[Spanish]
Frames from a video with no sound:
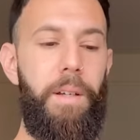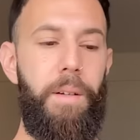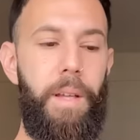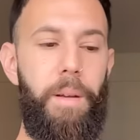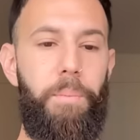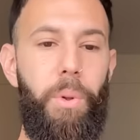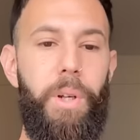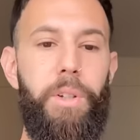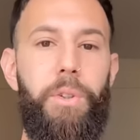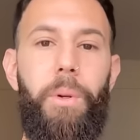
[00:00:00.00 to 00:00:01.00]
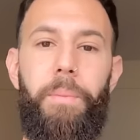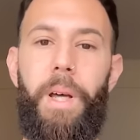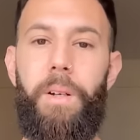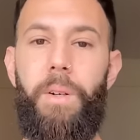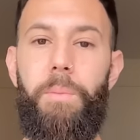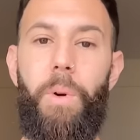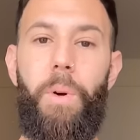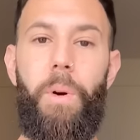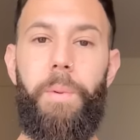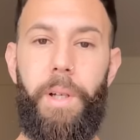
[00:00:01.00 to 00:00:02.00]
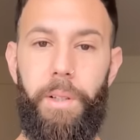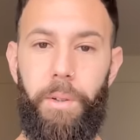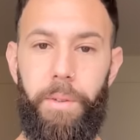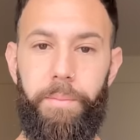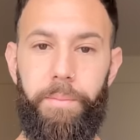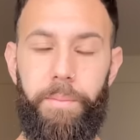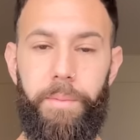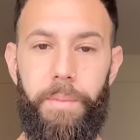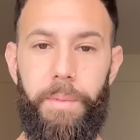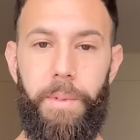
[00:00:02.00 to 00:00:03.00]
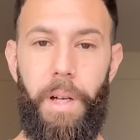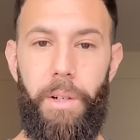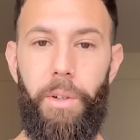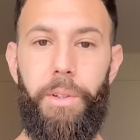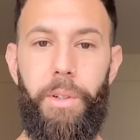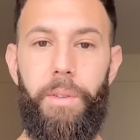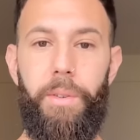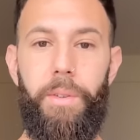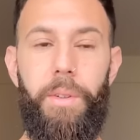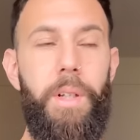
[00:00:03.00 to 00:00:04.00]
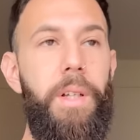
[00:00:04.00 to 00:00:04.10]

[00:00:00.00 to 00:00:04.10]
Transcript: eh, poder tomar como objeto al otro,